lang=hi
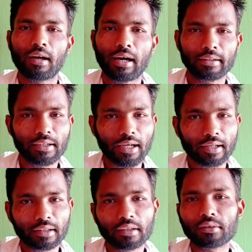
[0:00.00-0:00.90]
हार्दिक
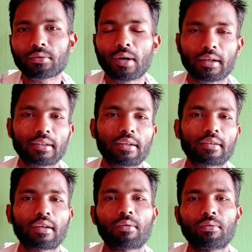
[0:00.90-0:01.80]
हार्दिक स्वागत
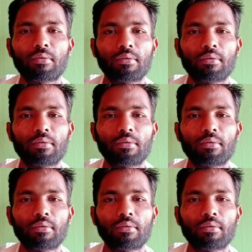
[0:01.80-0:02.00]
करता हूं